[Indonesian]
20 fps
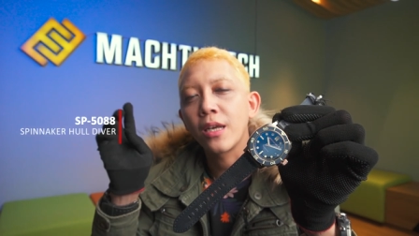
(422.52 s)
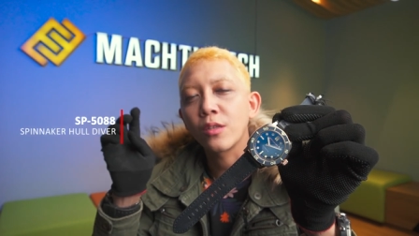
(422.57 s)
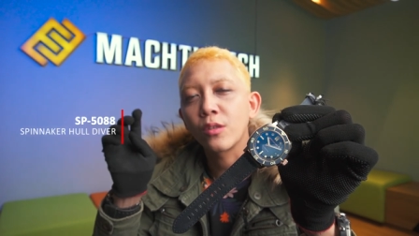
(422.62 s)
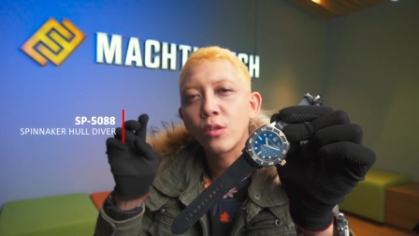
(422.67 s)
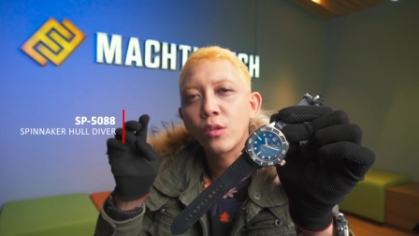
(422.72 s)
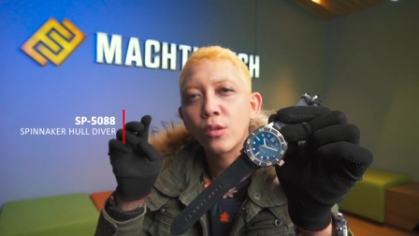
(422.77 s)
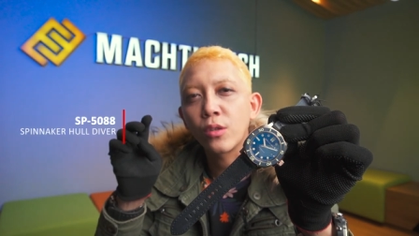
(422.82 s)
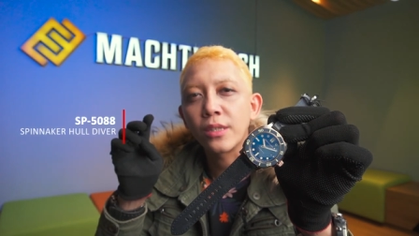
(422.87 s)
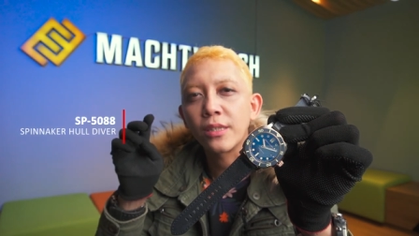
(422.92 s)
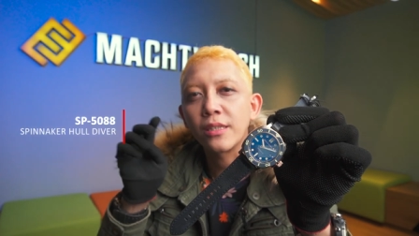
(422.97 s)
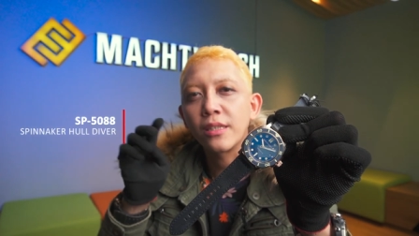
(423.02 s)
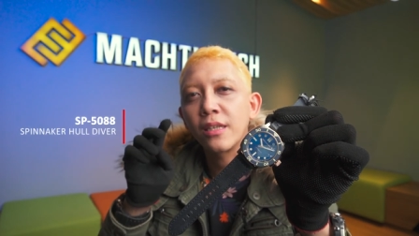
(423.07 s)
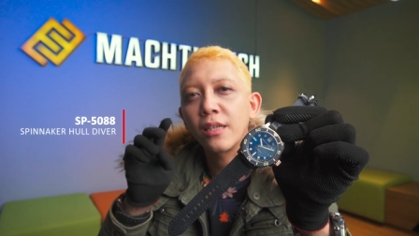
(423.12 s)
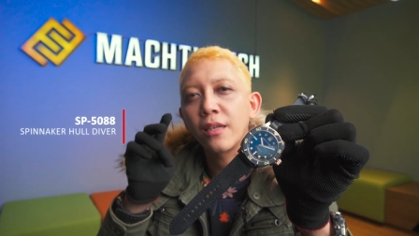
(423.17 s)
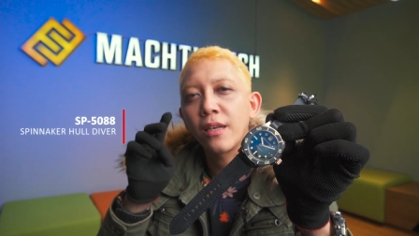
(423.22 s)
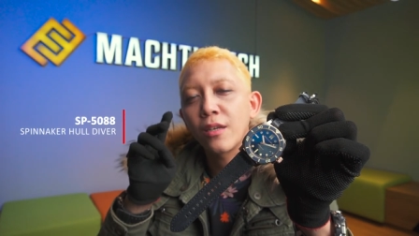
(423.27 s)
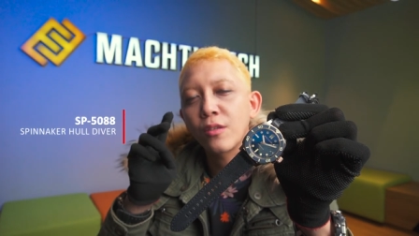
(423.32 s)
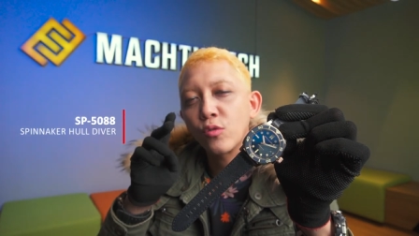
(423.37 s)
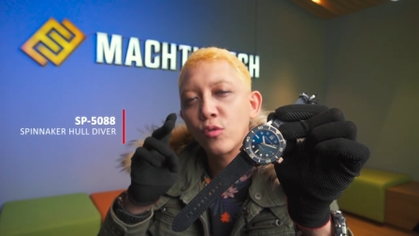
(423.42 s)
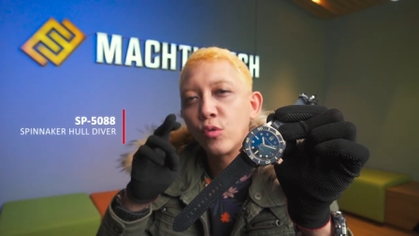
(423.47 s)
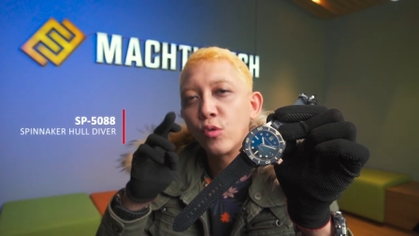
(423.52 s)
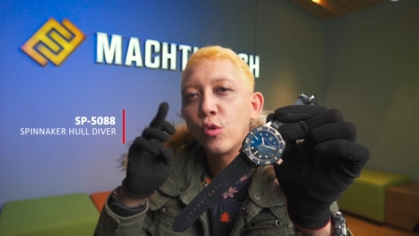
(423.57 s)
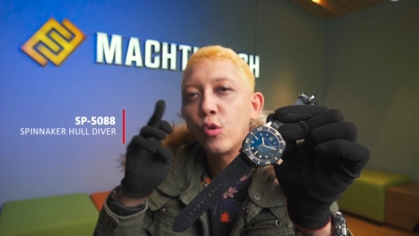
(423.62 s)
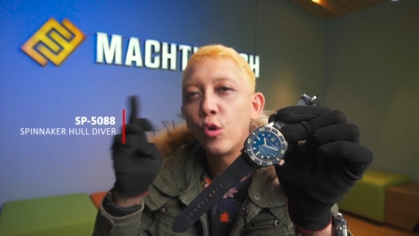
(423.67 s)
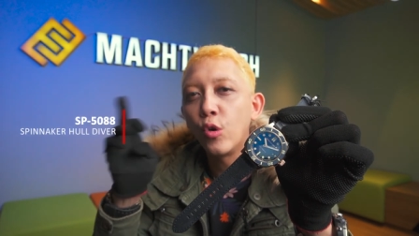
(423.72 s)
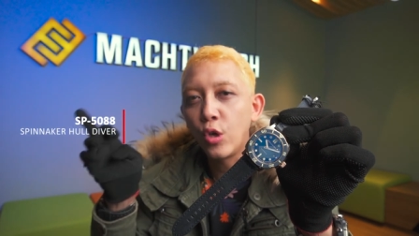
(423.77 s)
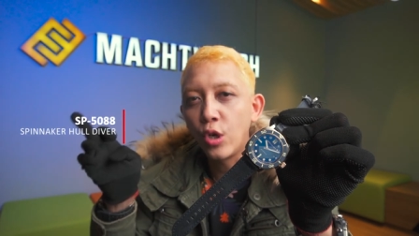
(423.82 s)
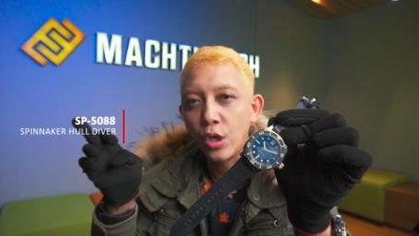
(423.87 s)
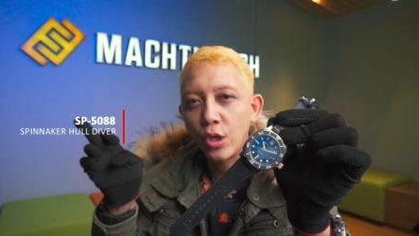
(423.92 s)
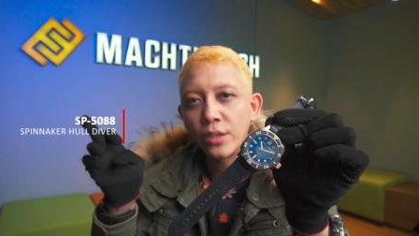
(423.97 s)
atau ketik langsung
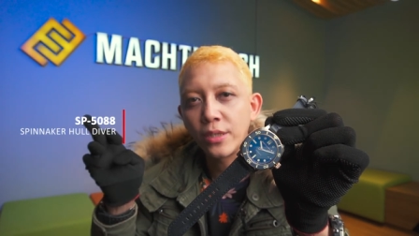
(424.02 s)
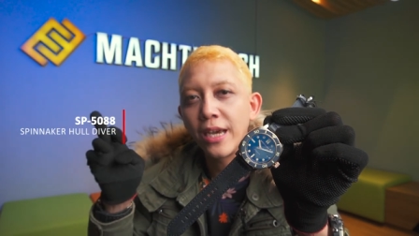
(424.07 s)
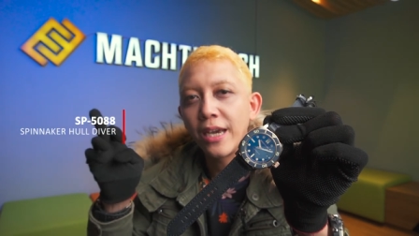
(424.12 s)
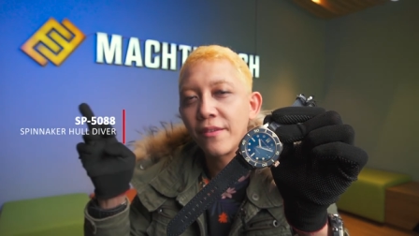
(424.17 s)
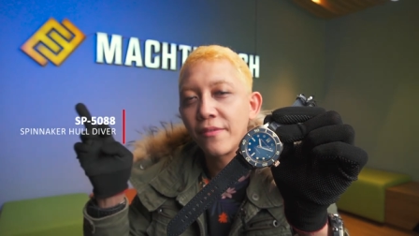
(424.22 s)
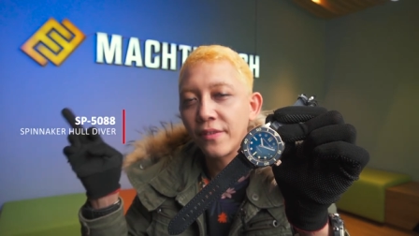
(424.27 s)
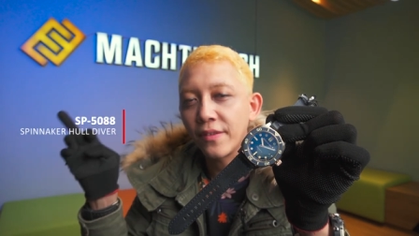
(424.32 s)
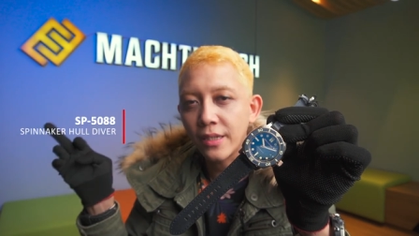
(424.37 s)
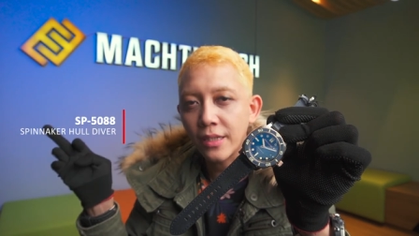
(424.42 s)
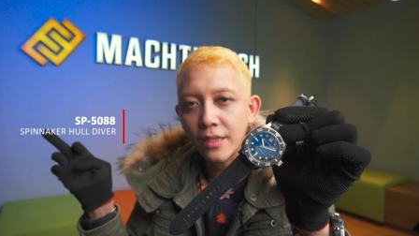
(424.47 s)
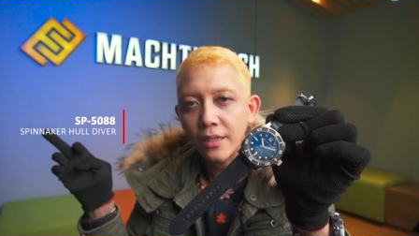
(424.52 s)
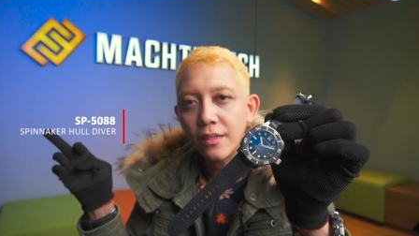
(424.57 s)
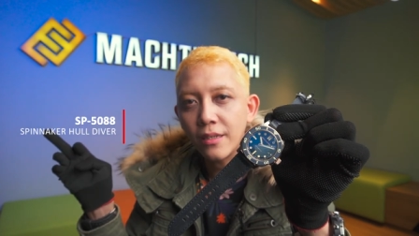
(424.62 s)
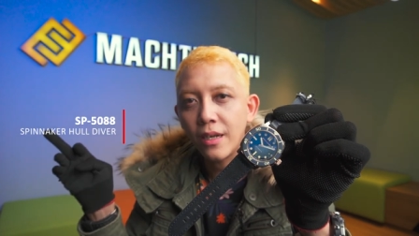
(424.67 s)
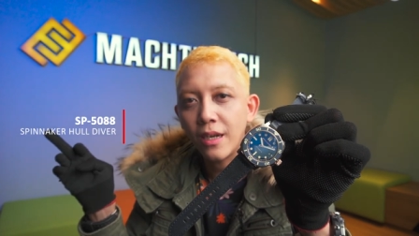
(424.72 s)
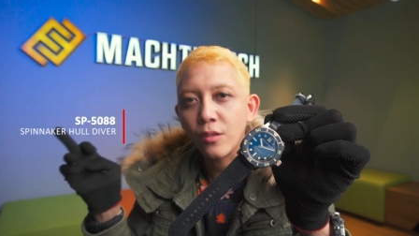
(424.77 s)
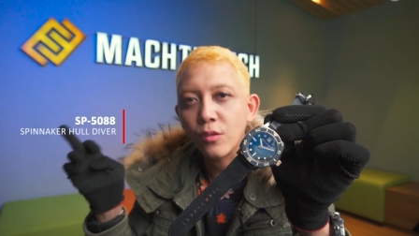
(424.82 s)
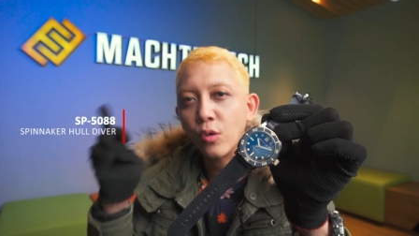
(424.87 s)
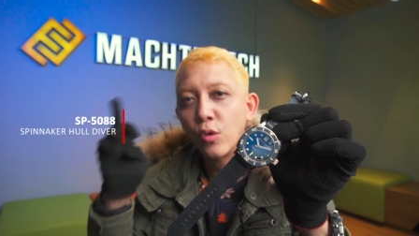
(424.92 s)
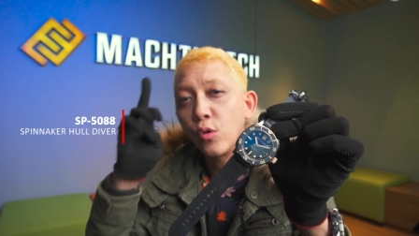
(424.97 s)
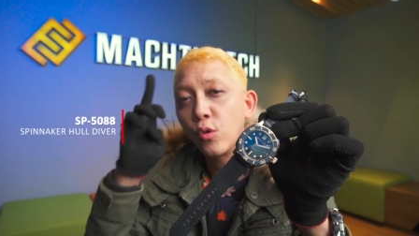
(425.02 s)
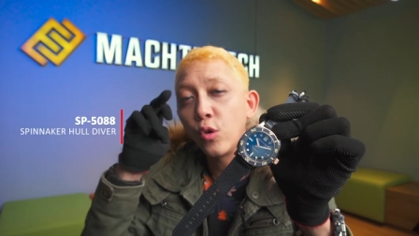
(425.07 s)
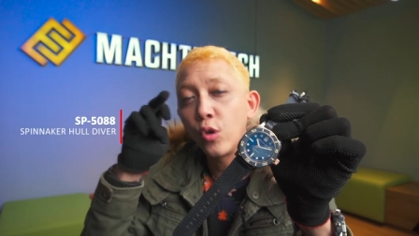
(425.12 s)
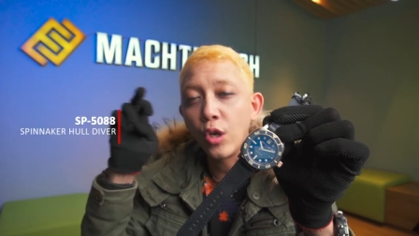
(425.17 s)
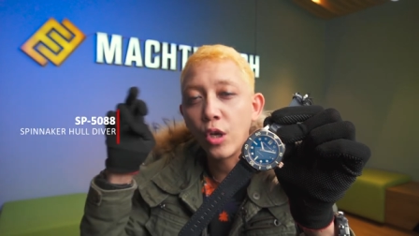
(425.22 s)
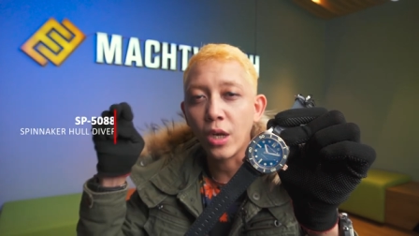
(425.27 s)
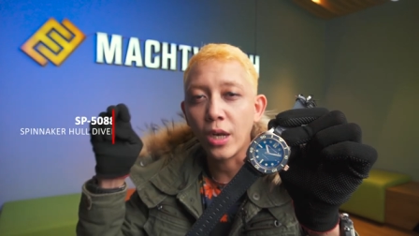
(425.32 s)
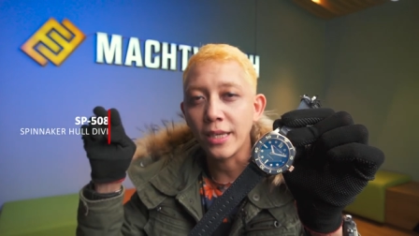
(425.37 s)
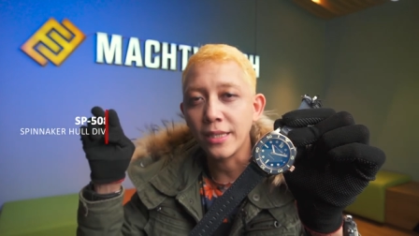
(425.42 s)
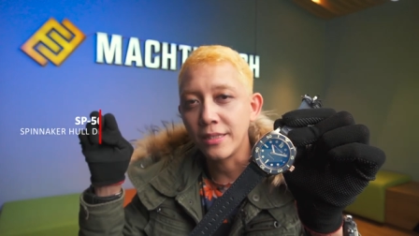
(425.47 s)
Hull Diver atau
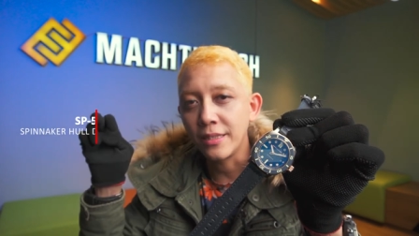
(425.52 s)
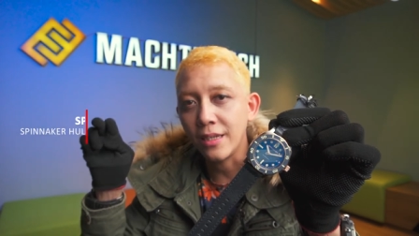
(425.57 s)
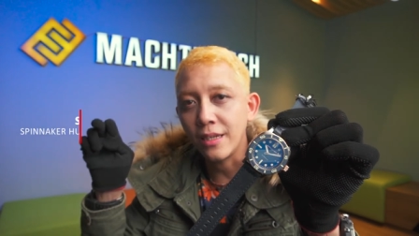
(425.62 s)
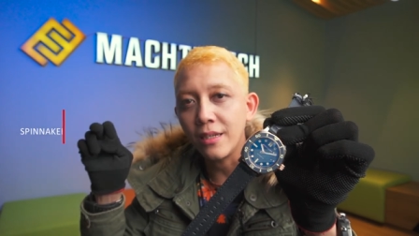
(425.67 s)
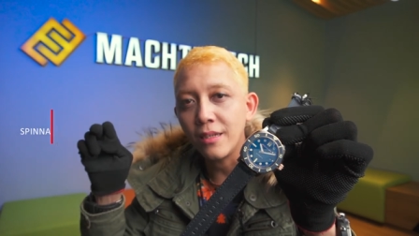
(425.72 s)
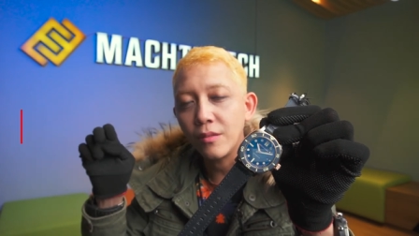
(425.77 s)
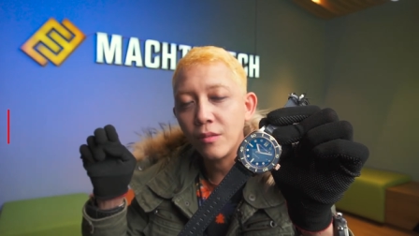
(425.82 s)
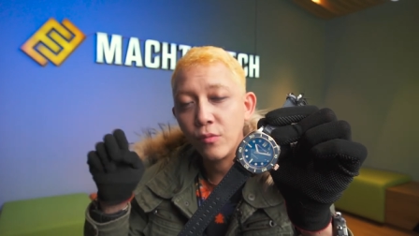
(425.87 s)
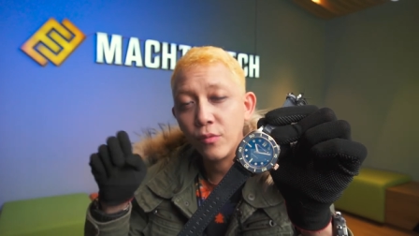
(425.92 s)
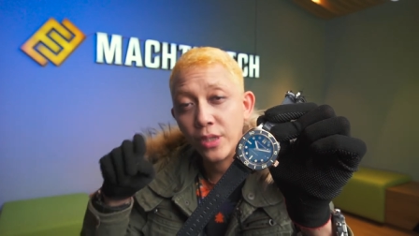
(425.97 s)
Hull aja